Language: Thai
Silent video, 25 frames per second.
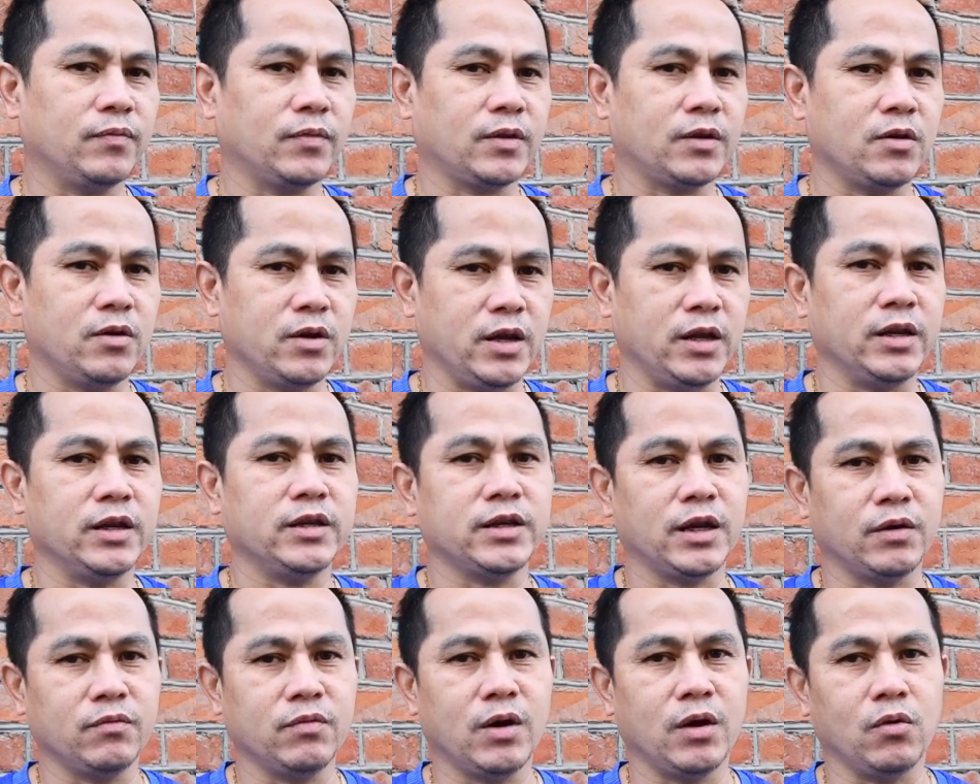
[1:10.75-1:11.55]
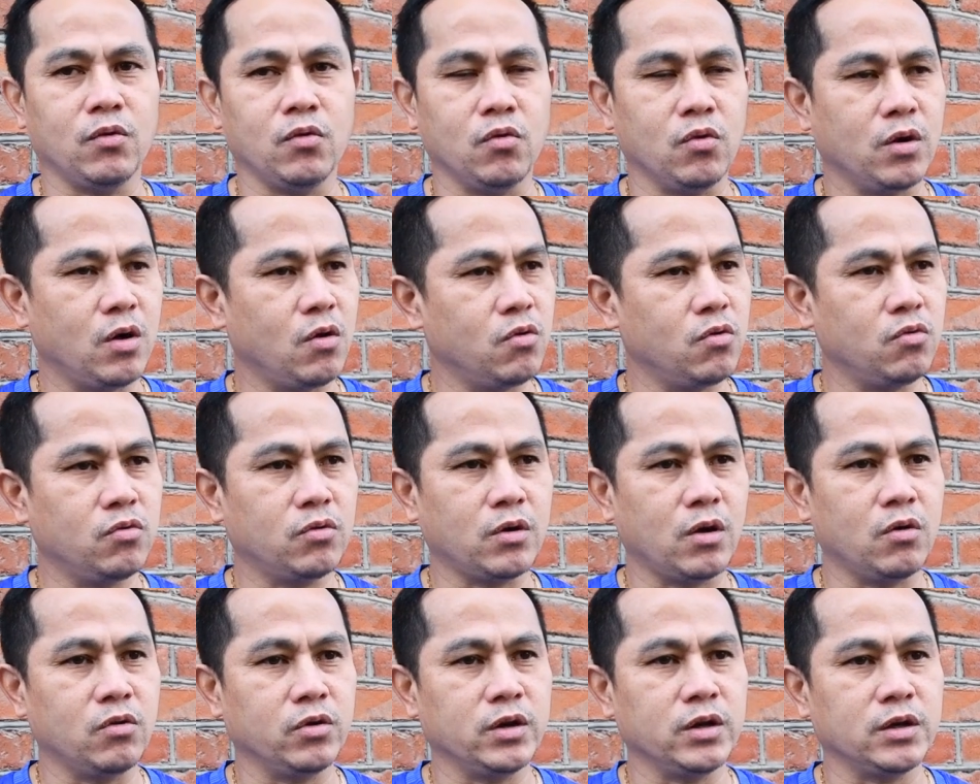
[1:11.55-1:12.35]
ก็เห็นชัดว่าโอ้เขา
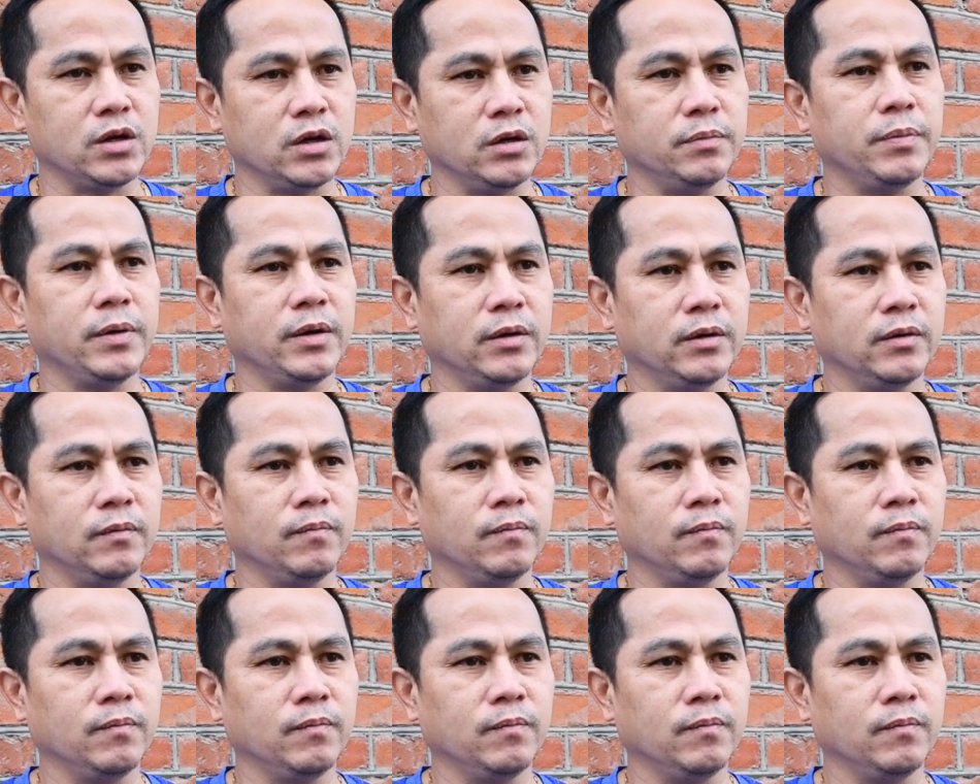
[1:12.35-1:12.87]
เขานี่คือเป็น